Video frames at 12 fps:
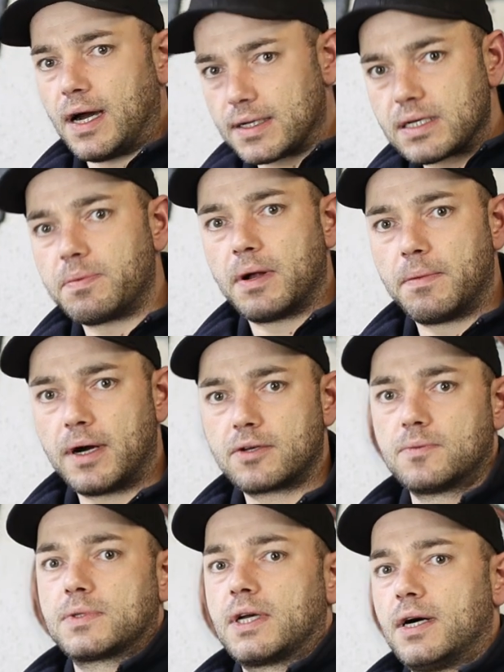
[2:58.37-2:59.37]
Asa
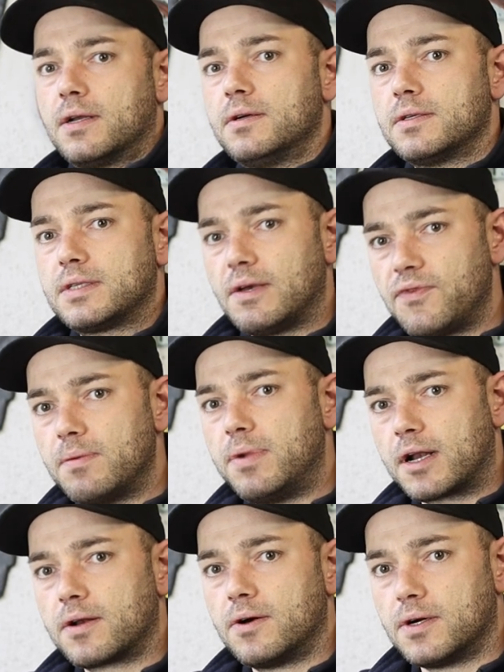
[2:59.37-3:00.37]
Palmatums gerade sehr viele
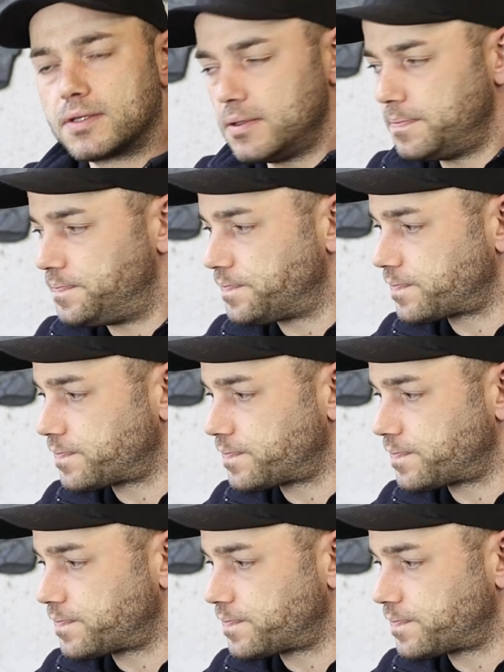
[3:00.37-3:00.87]
Blattläuse.